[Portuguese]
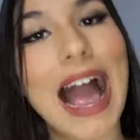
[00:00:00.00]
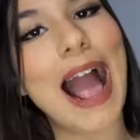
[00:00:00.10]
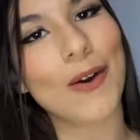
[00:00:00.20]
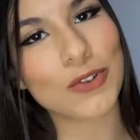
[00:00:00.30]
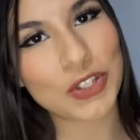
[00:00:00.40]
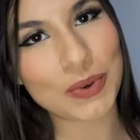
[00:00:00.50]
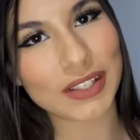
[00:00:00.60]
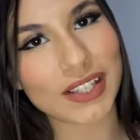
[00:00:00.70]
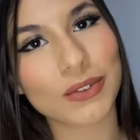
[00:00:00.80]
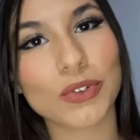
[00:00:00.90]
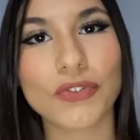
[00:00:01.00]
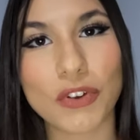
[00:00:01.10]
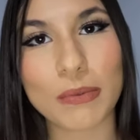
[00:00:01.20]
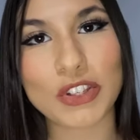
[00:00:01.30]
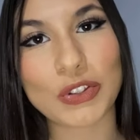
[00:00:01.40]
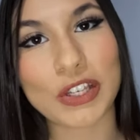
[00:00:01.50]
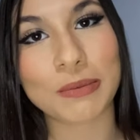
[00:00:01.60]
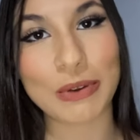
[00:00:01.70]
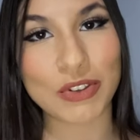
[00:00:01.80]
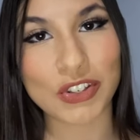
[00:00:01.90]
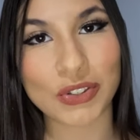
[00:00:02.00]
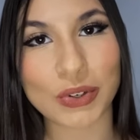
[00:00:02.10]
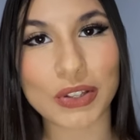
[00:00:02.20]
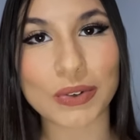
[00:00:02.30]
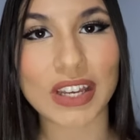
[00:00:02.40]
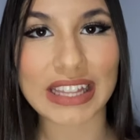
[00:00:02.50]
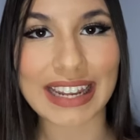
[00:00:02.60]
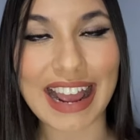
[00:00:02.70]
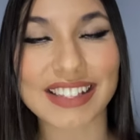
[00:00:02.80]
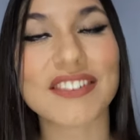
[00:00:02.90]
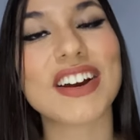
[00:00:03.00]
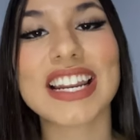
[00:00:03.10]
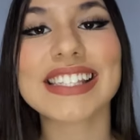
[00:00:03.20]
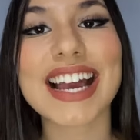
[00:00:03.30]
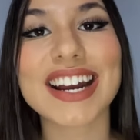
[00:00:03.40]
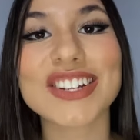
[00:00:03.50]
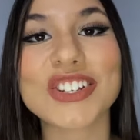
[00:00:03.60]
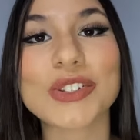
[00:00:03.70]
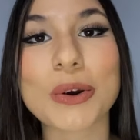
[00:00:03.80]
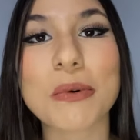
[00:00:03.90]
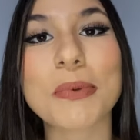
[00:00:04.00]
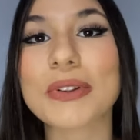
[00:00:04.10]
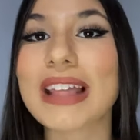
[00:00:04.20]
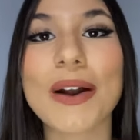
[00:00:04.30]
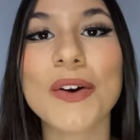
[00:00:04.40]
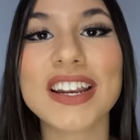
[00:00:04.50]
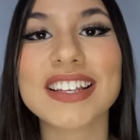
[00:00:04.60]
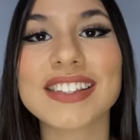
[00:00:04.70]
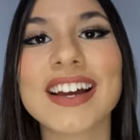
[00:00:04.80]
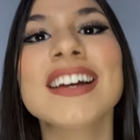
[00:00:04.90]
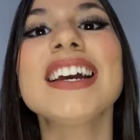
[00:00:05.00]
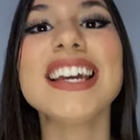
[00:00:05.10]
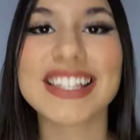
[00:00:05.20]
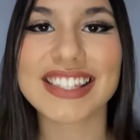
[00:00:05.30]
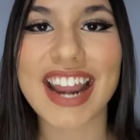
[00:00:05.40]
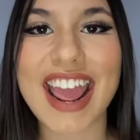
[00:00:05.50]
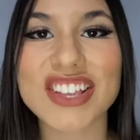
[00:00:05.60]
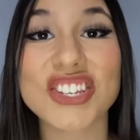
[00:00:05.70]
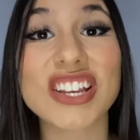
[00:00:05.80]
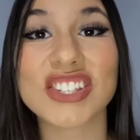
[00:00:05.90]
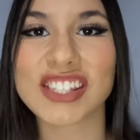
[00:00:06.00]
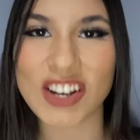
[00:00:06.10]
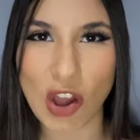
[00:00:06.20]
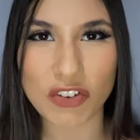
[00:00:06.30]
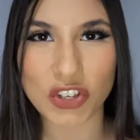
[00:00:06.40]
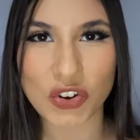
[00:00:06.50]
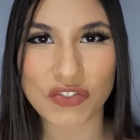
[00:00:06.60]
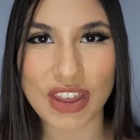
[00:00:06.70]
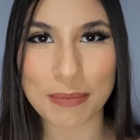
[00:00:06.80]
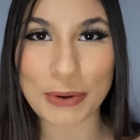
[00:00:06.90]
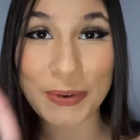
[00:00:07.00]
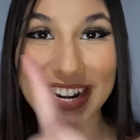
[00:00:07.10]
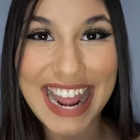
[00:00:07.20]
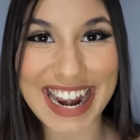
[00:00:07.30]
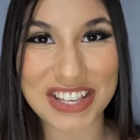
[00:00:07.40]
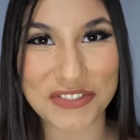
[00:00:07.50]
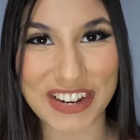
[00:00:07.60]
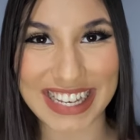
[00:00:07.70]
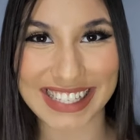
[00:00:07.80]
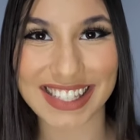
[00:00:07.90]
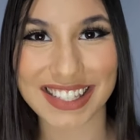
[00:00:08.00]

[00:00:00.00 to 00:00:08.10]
a continuação do filme de 2018 que traz a Vanessa Hudgens como protagonista, estreia dia 19 de novembro na Netflix.